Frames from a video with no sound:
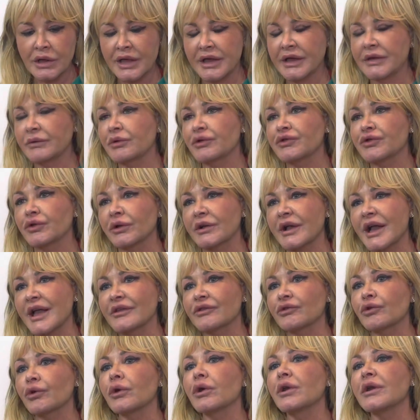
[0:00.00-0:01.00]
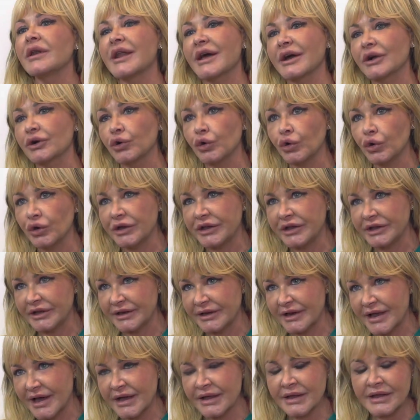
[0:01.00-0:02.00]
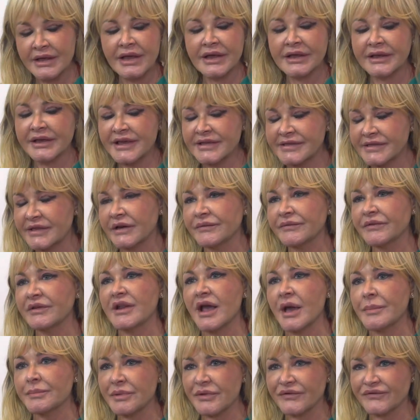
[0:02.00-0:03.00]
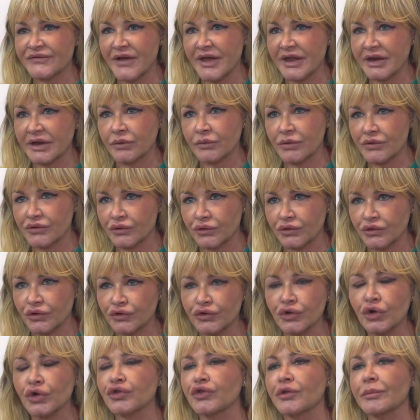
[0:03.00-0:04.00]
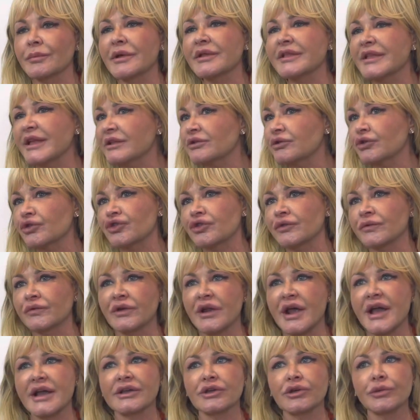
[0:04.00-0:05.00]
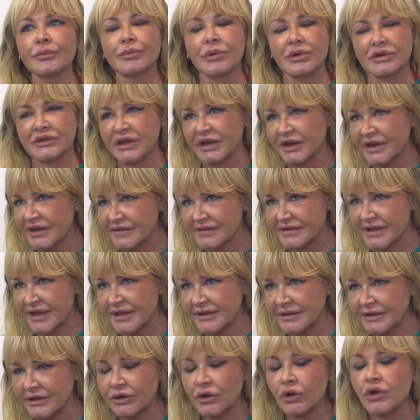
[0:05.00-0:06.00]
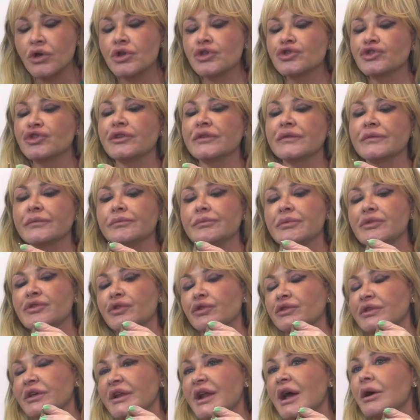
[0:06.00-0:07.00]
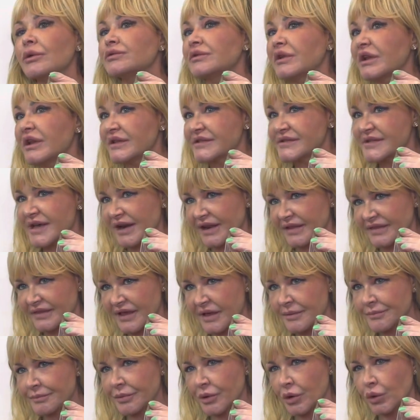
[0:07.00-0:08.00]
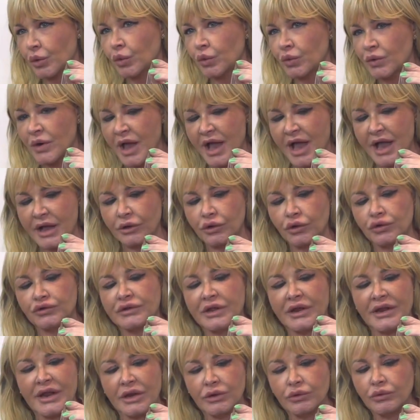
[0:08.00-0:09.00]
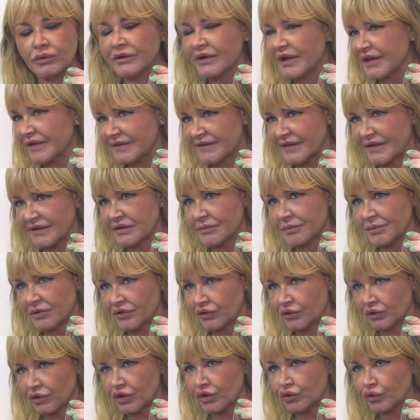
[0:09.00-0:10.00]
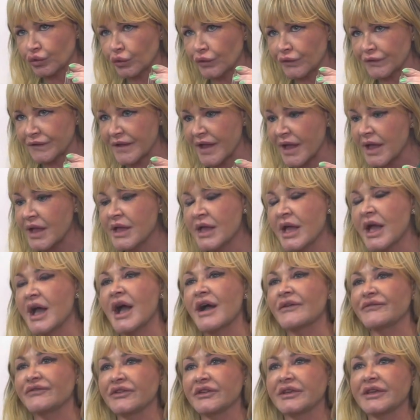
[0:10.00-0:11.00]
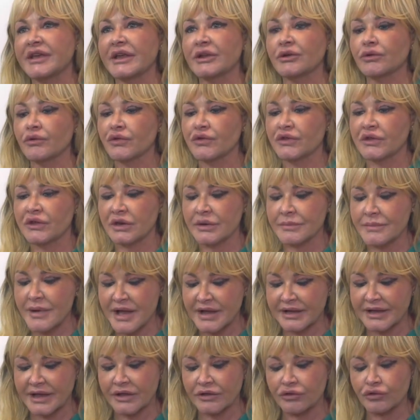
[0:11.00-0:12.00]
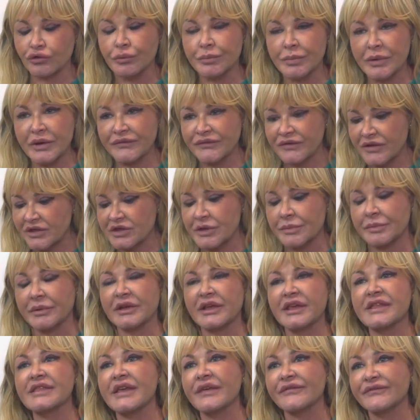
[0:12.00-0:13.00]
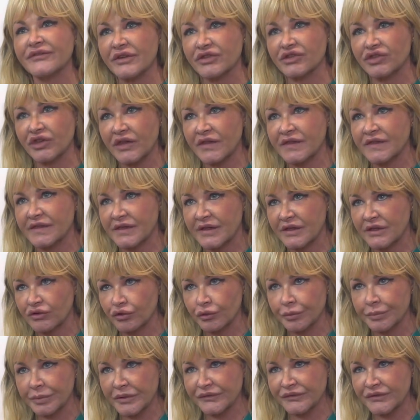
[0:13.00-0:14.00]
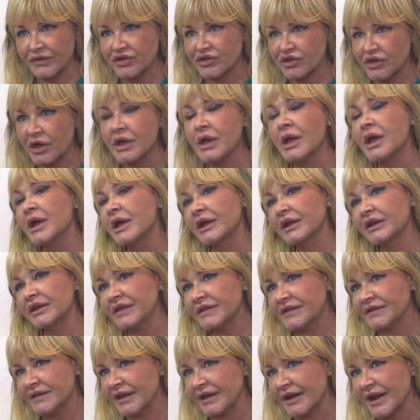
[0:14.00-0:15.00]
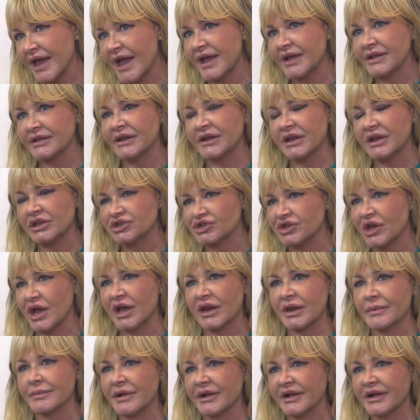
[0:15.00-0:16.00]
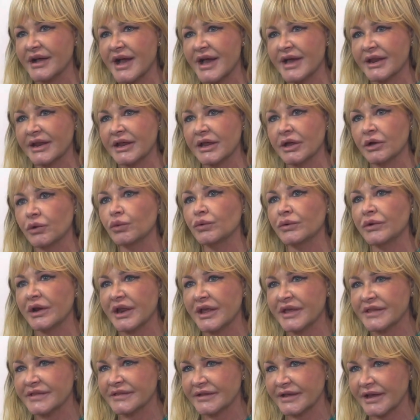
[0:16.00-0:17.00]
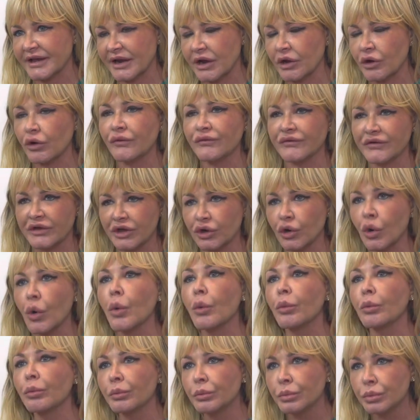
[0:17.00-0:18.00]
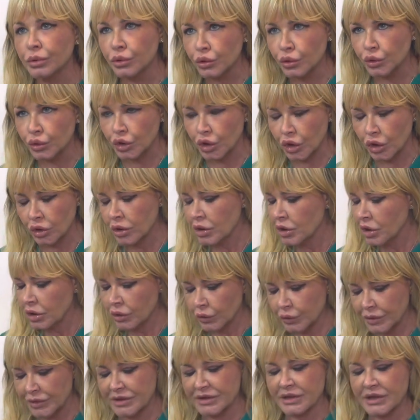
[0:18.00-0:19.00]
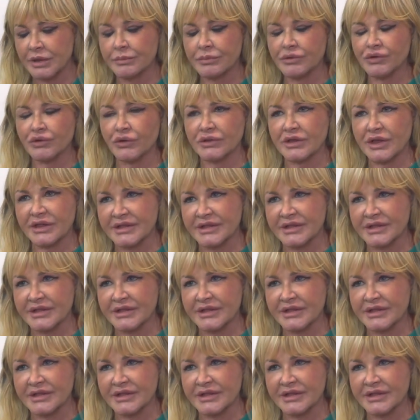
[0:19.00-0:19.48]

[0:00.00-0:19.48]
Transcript: in questo caso la colina, che servirà per fare questo discorso, ma dentro ci vorrà anche un po' di anestetico, ci bisognerà utilizzare sempre un ago della lunghezza e dimensione giusta affinché non si rimanga in superficie, perché se facessi in superficie rischierei di lasciare magari un'escara, ovvero un buco. Quindi bisogna